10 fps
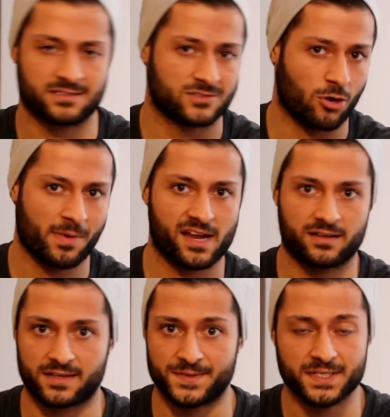Soll man dann
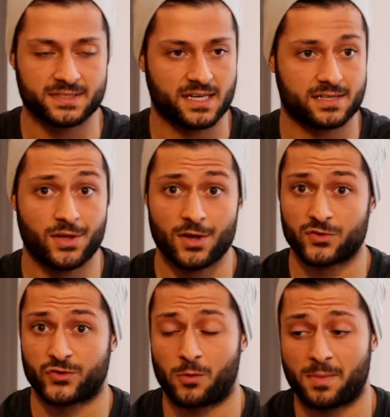trainieren gehen?
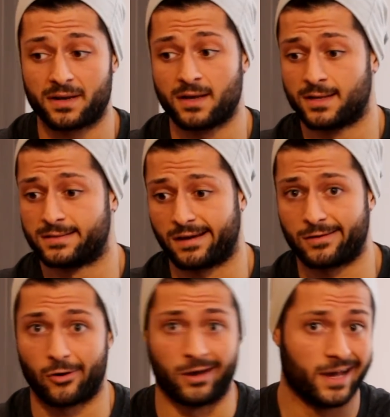Soll man dann
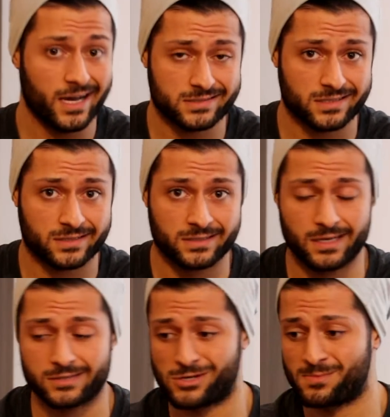noch härter
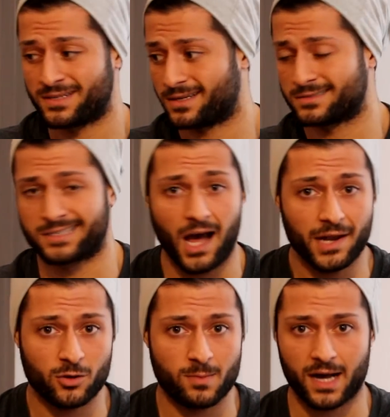trainieren? Soll man dann
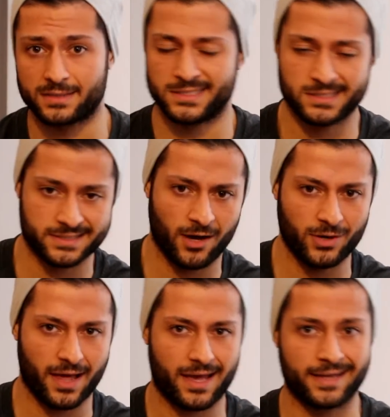Cardio machen und in die
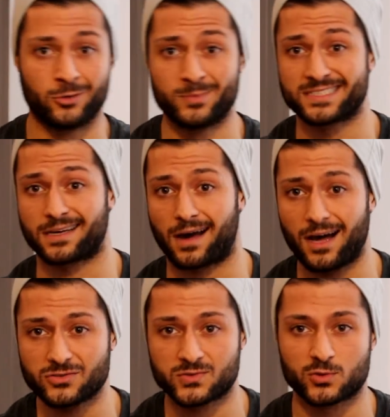Sauna gehen, um es
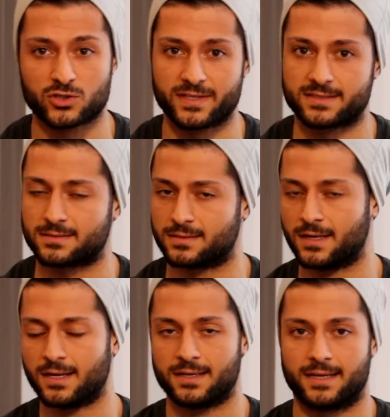rauszuschwitzen?
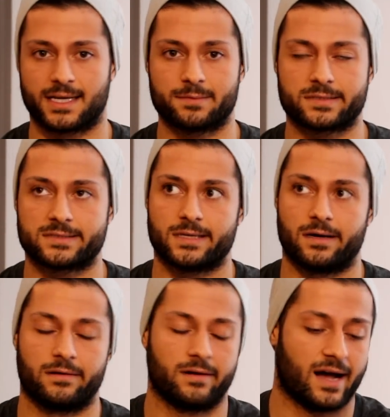Da gibt es
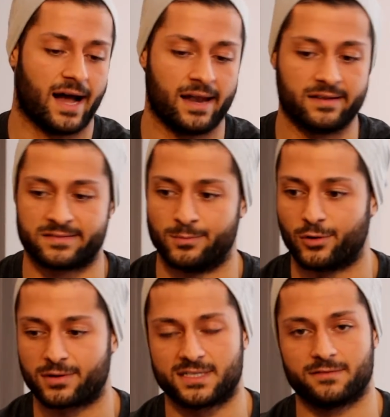ja alles
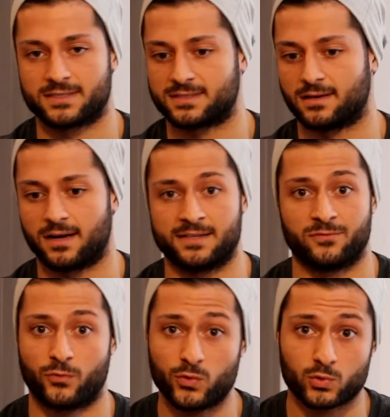Mögliche, was da
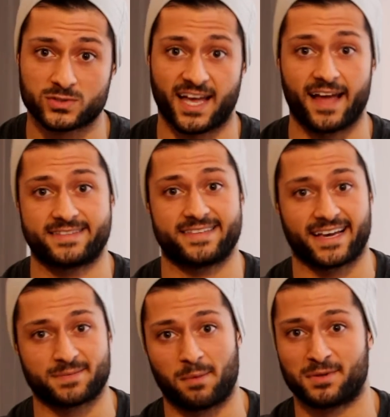an Voodoo-Science,
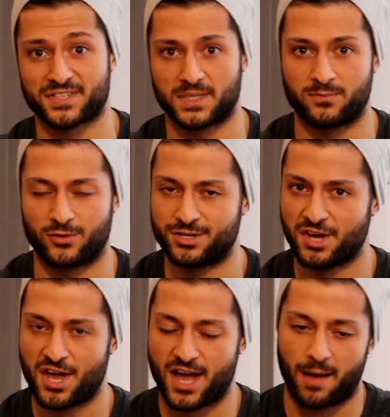sage ich mal, betrieben wird.
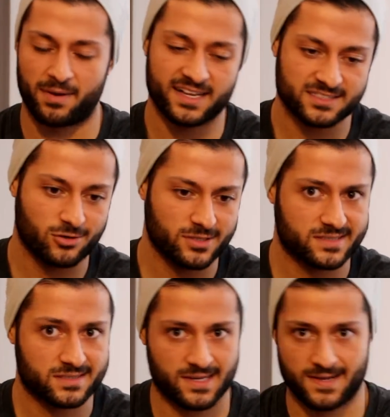Aber ganz
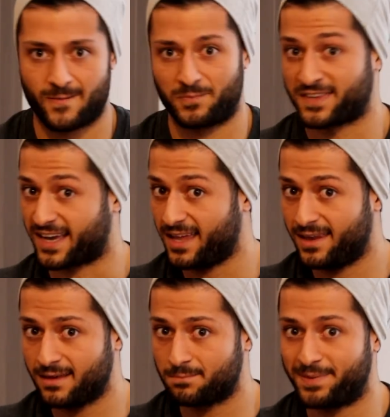kurz,
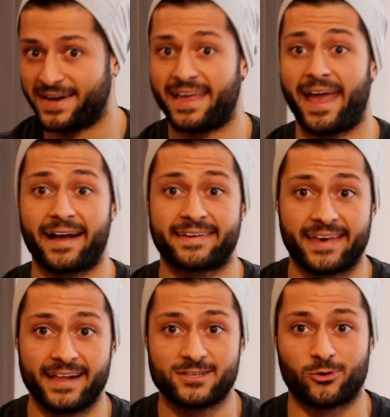Training bei
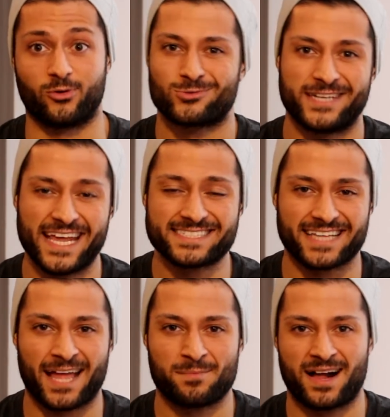Erkältung.
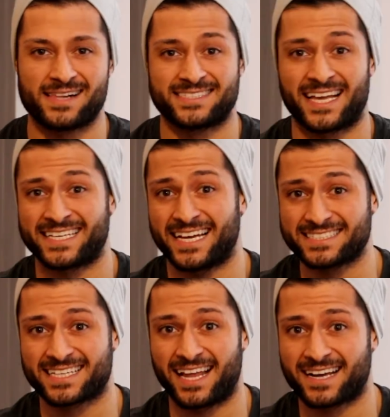Zunächst einmal sei
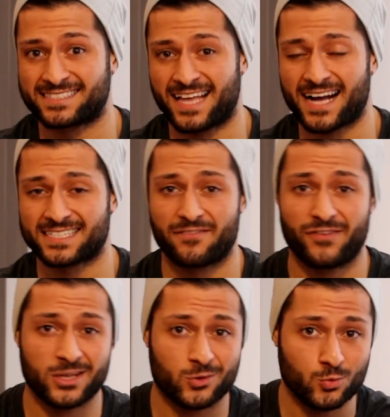ganz klar gesagt,
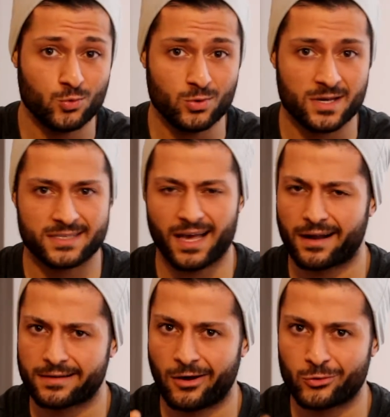wenn du, ja
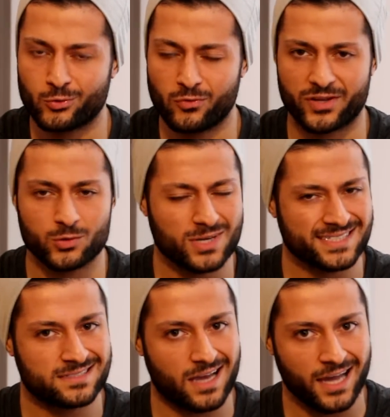genau du, wenn du
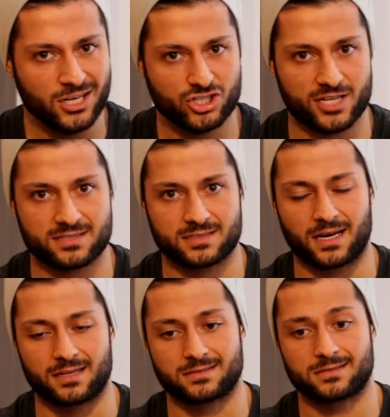das nicht einschätzen
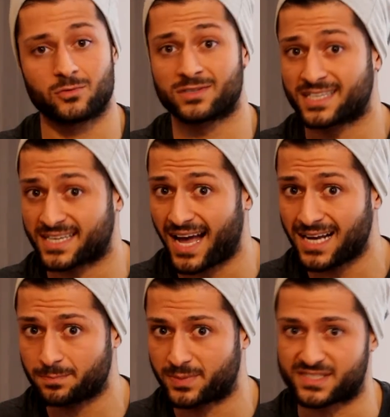kannst und
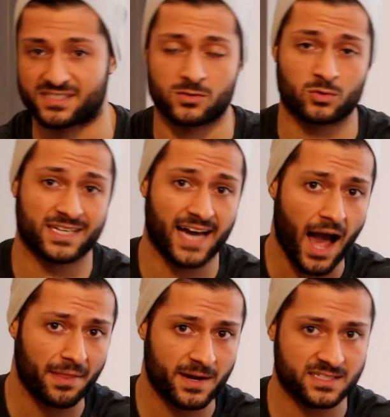krank bist und
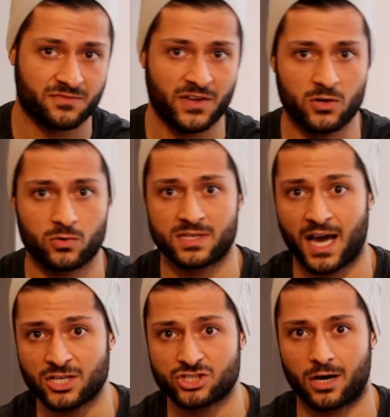gerade das Video
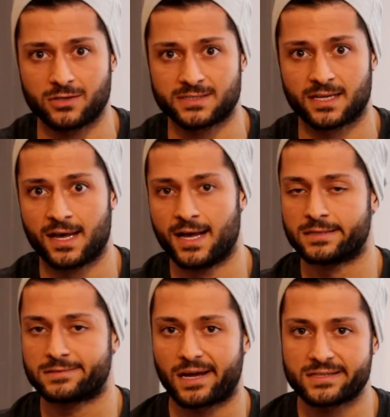dir anschaust,
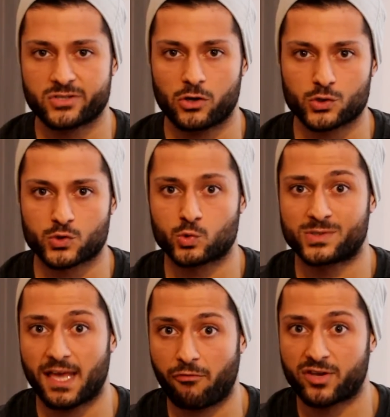dann solltest du
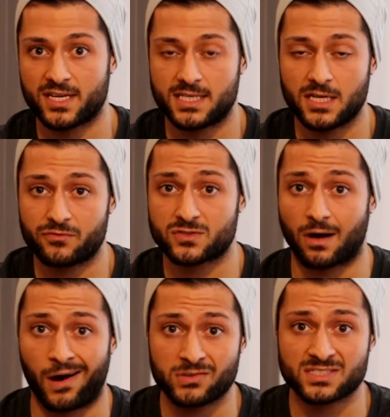definitiv
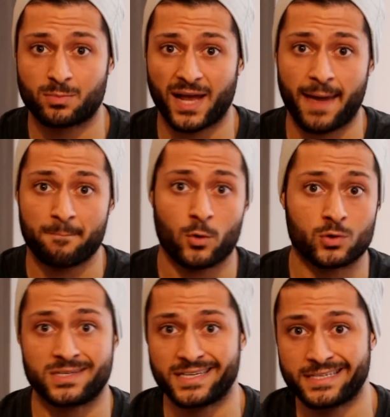zu Hause bleiben
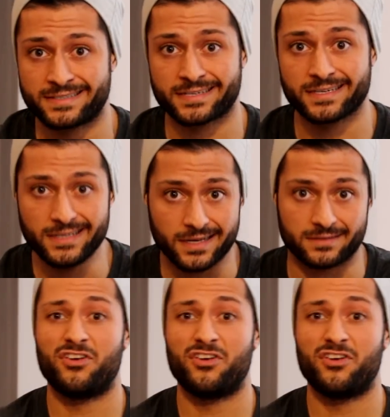und nicht trainieren.